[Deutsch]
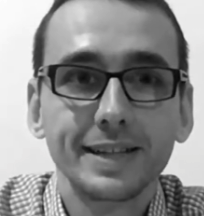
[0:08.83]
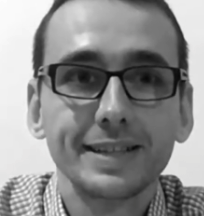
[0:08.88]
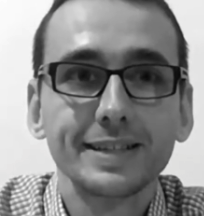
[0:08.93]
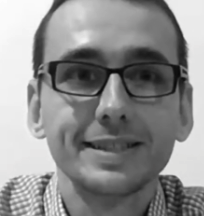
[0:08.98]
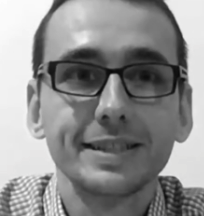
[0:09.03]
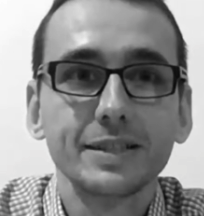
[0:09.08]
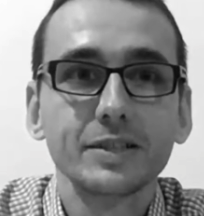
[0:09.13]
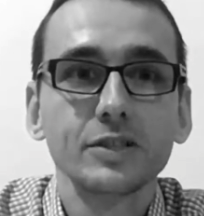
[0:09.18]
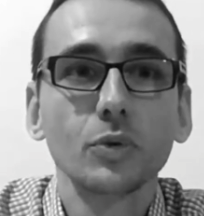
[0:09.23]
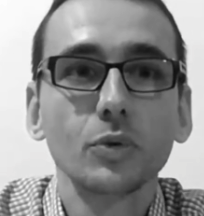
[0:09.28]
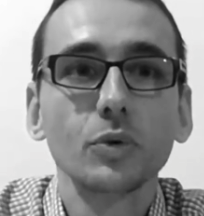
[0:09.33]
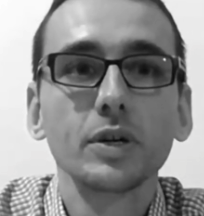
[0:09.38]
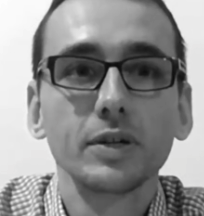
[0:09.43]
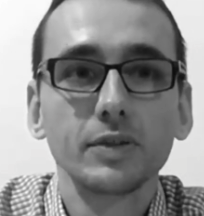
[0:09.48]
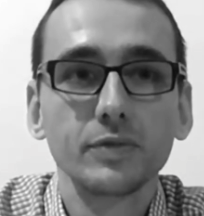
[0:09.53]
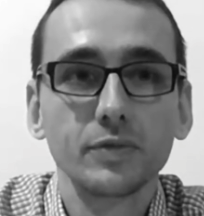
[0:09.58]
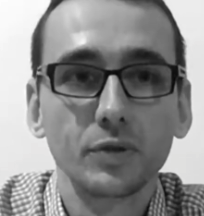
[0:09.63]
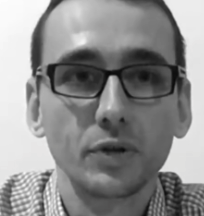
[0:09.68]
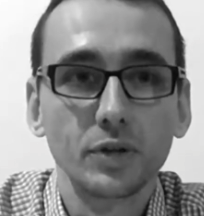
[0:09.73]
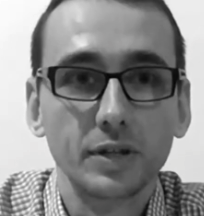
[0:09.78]
das
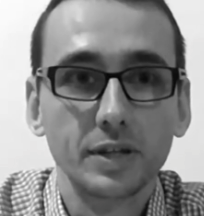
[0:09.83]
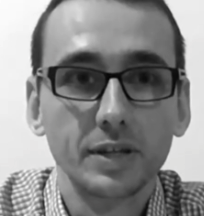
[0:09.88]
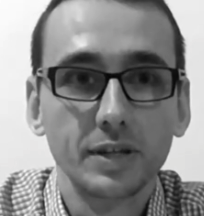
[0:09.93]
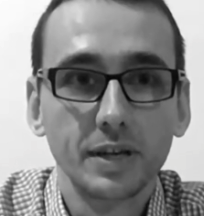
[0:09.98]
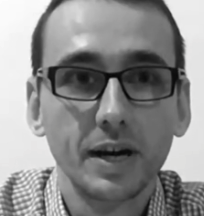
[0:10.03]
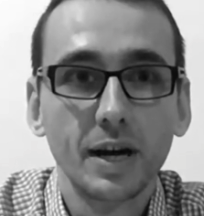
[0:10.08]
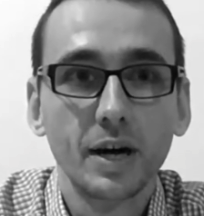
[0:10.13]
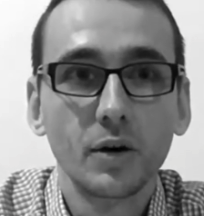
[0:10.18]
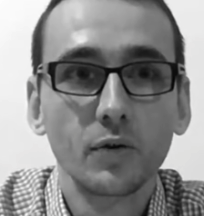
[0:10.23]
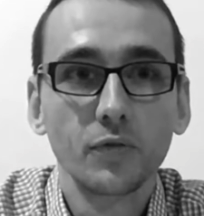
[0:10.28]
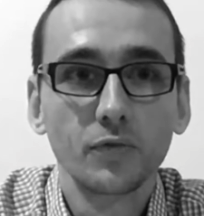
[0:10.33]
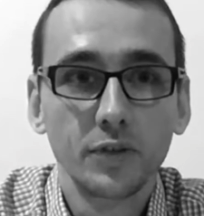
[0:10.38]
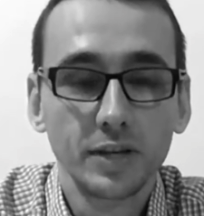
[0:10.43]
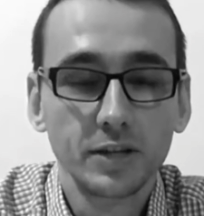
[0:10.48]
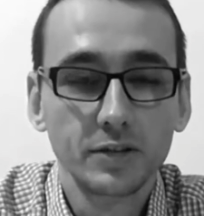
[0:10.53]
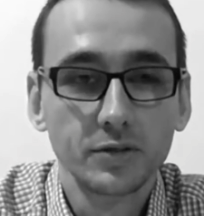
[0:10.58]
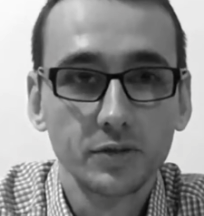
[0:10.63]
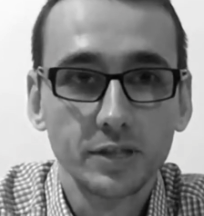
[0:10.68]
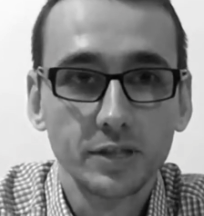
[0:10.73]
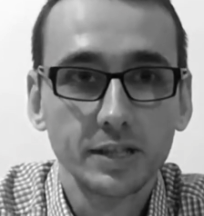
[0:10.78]
gesungen wird auf
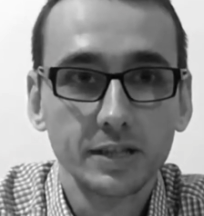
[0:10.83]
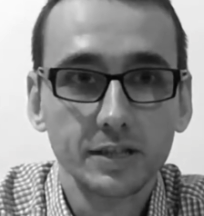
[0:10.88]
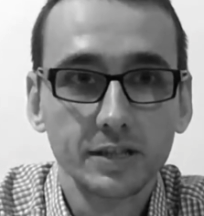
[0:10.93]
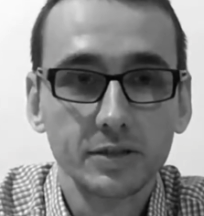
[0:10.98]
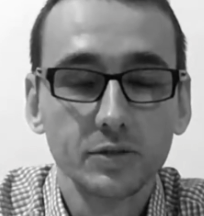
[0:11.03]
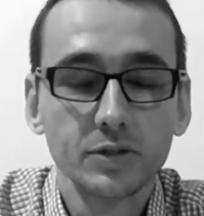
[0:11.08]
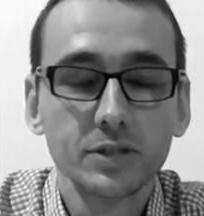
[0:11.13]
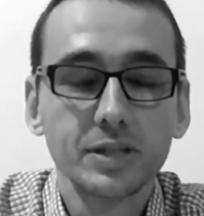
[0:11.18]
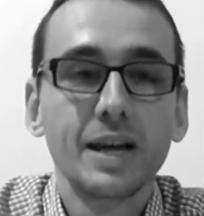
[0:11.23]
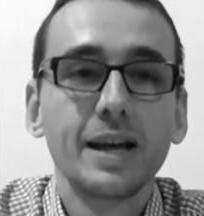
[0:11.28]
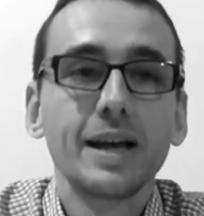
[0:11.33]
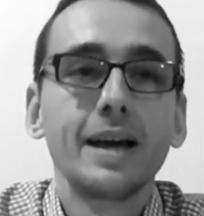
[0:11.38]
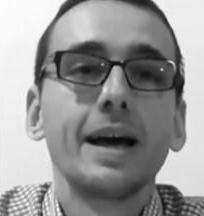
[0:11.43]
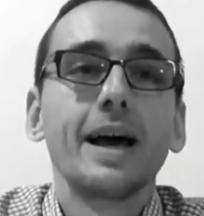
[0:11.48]
Jesus Christus